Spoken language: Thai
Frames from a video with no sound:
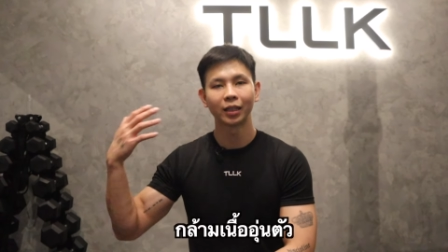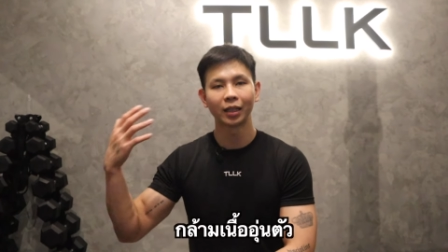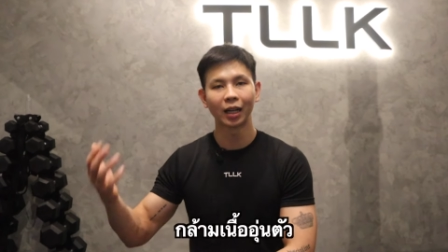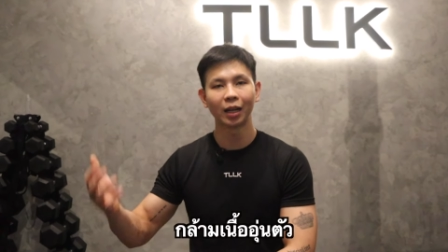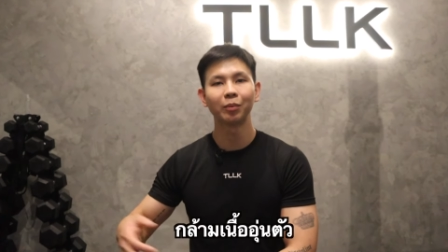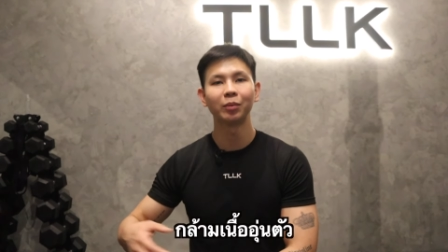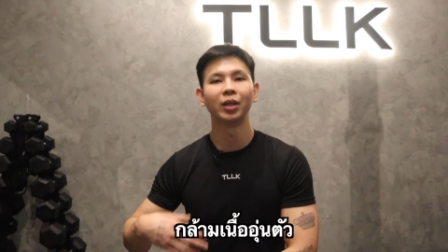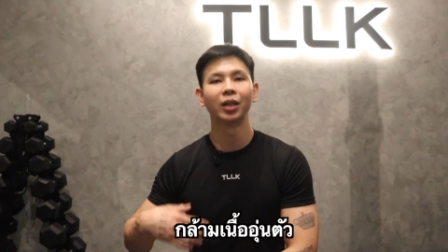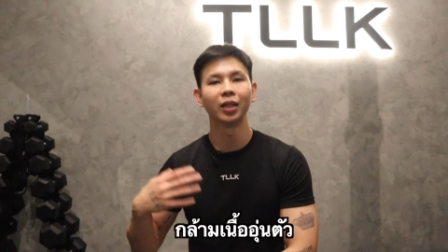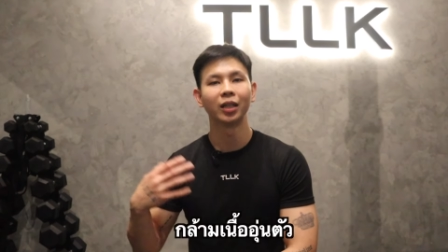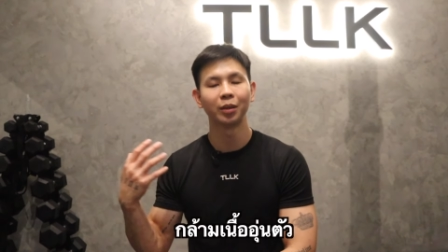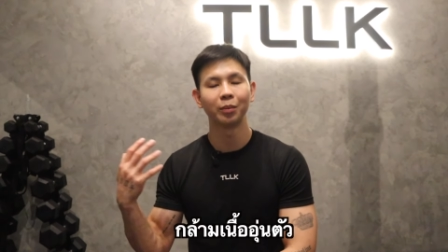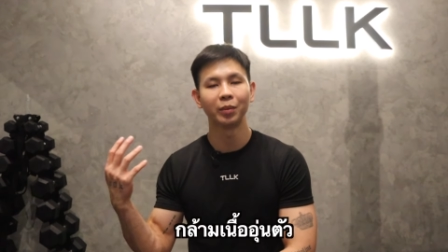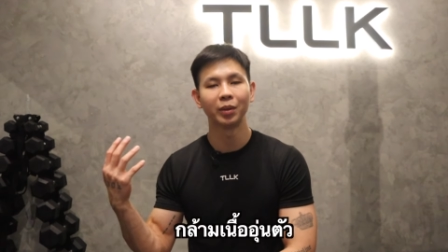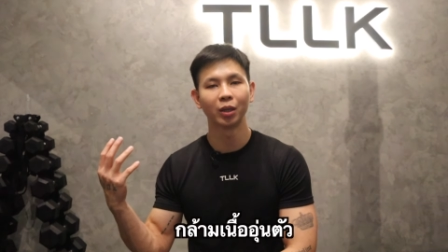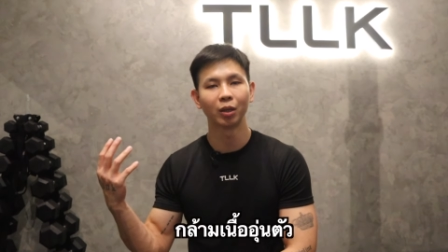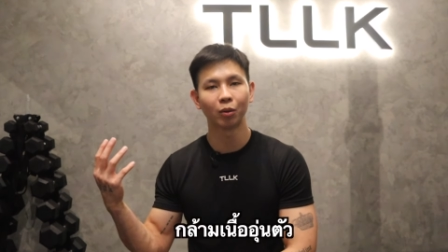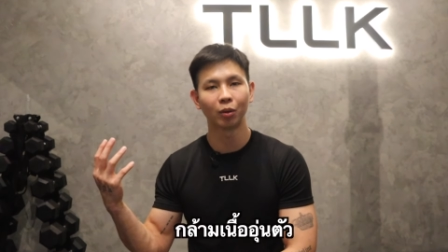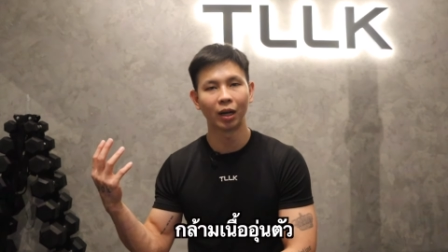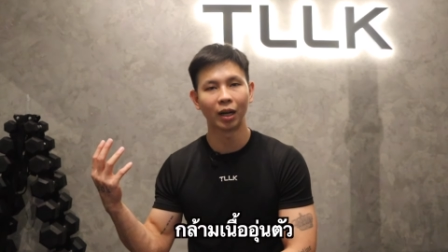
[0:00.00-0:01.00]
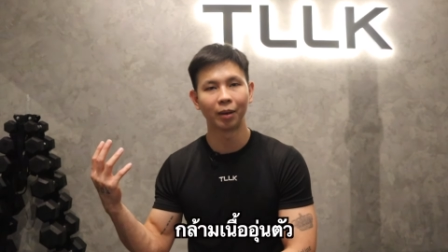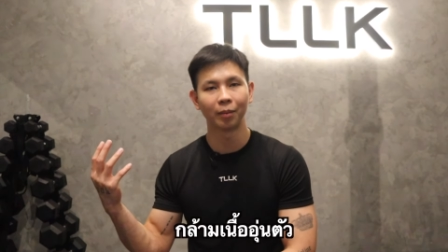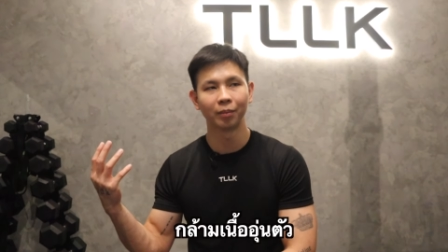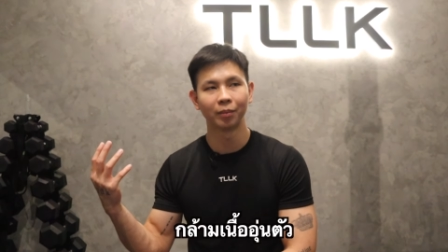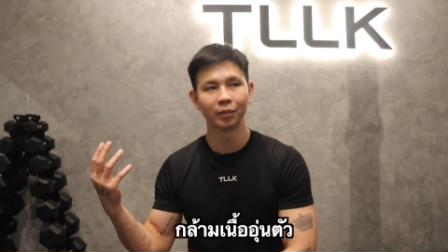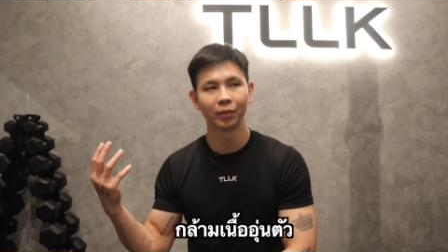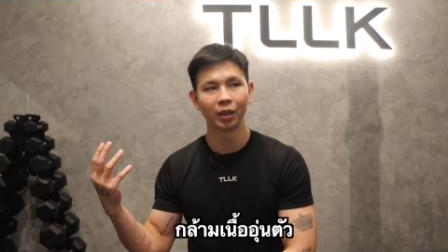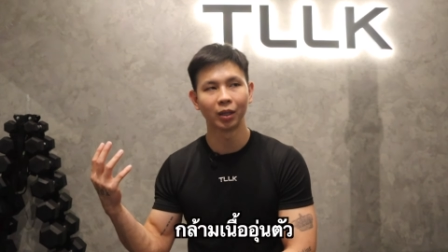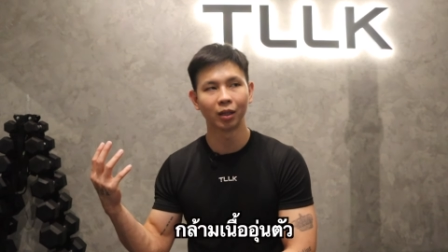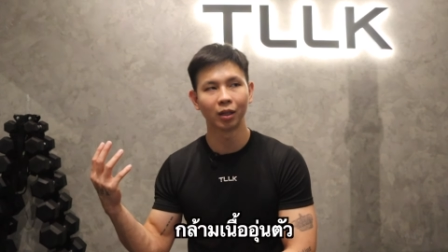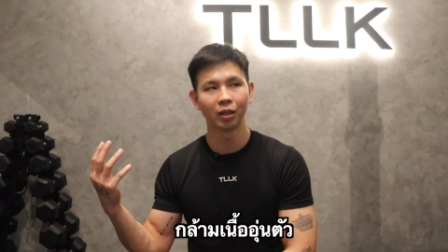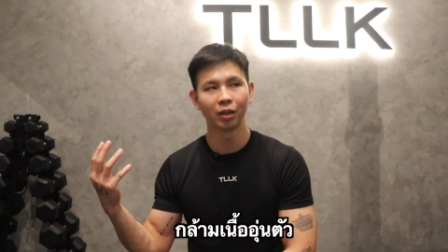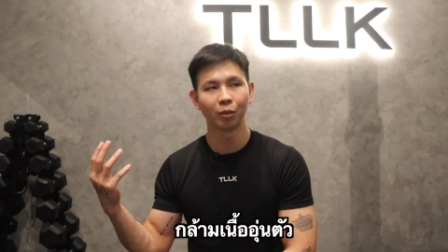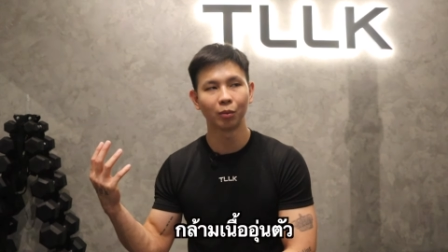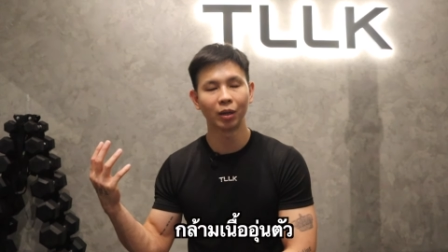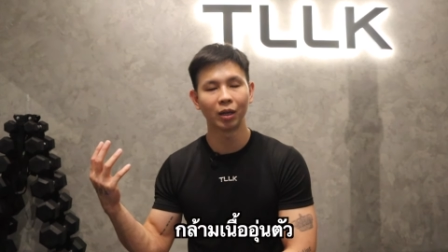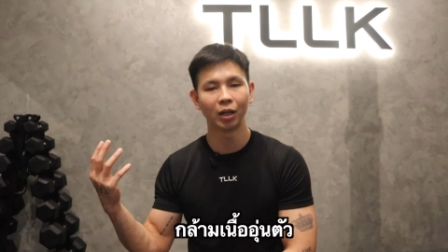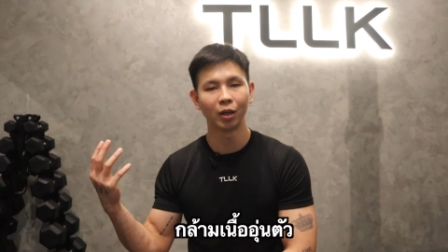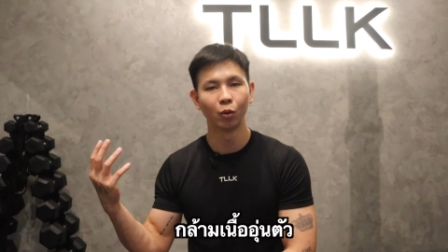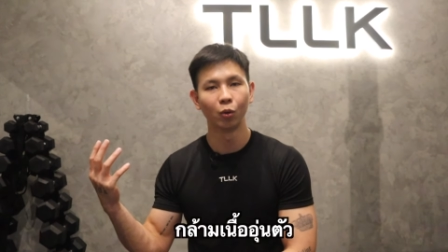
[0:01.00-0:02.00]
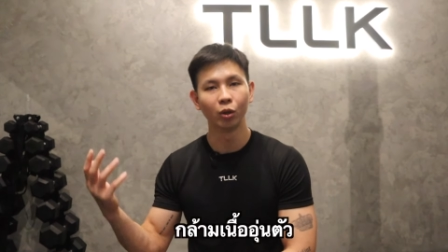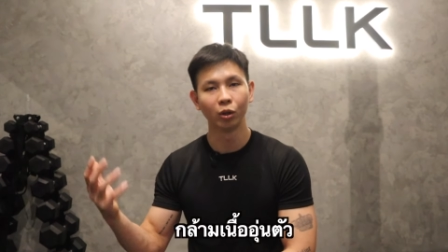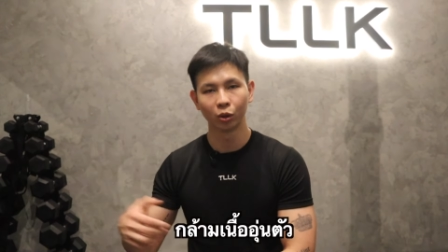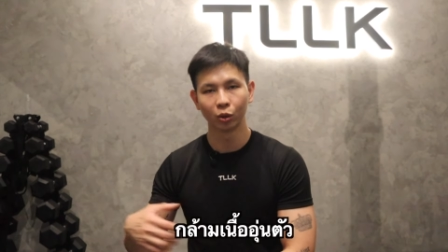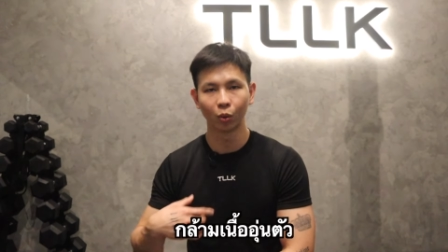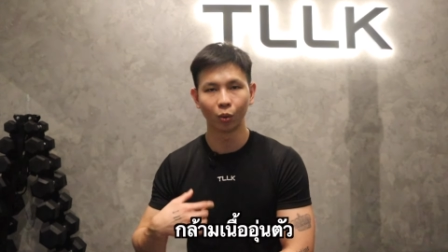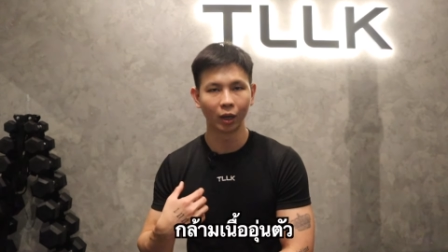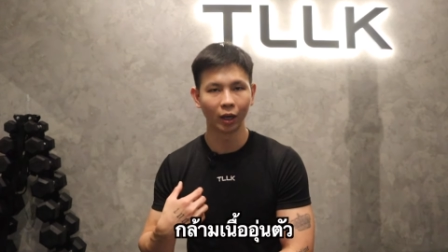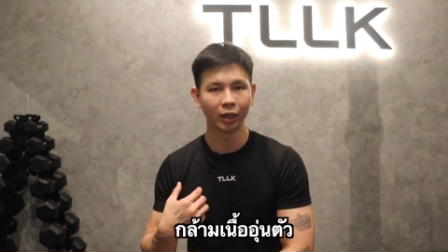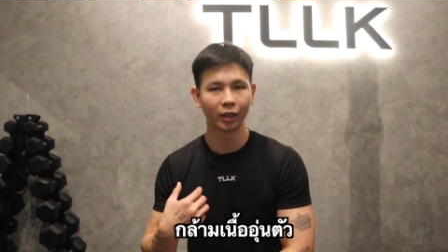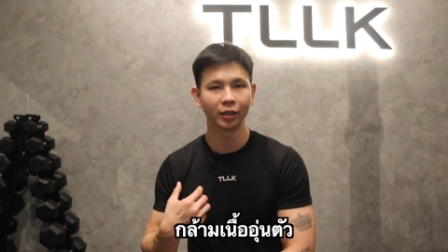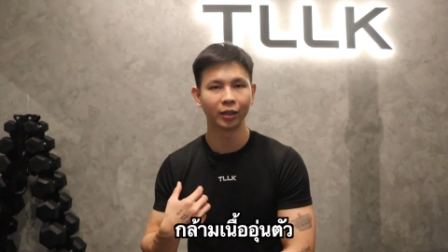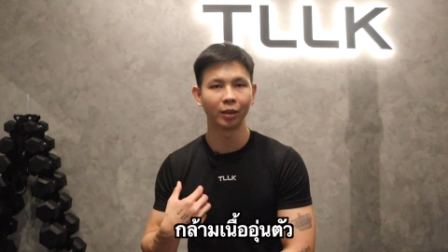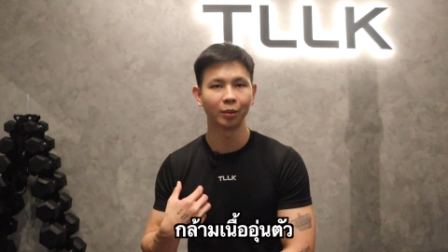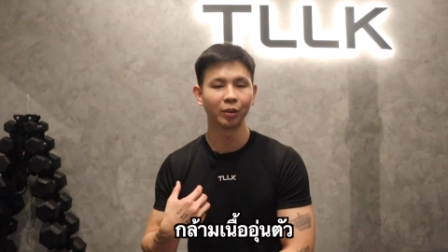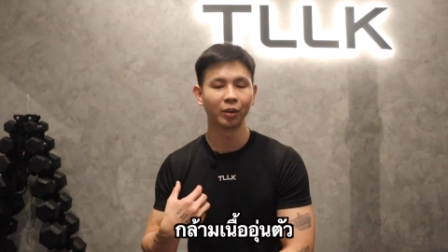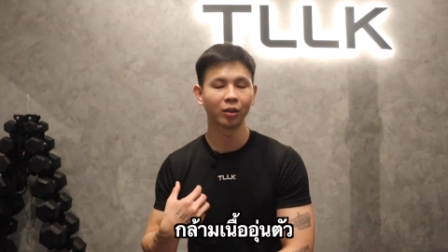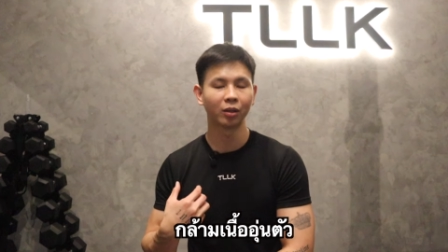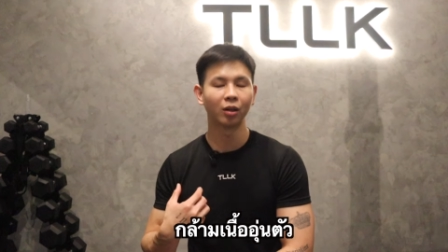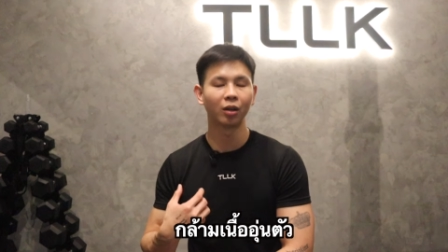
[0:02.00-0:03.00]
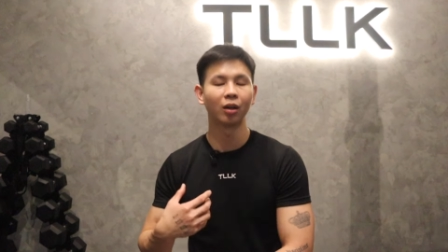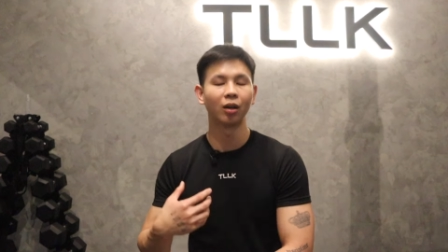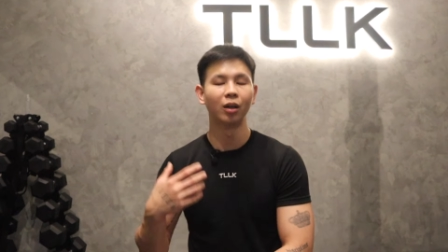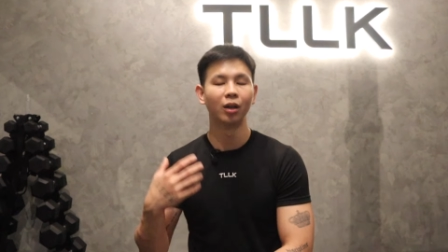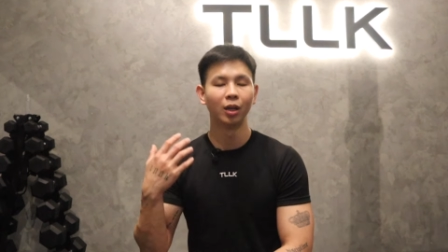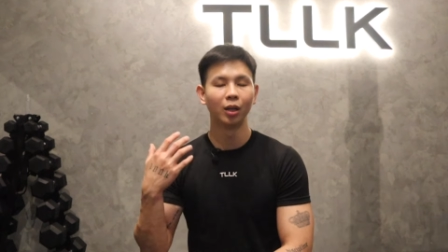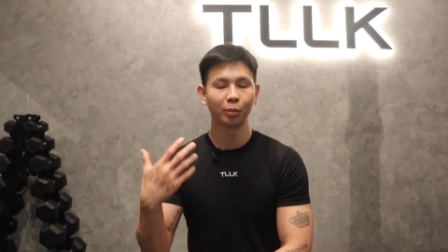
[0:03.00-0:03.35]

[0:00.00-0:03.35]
กล้ามเนื้อเนี่ยมีความเขาเรียกว่าอุ่นตัวนะครับแล้วก็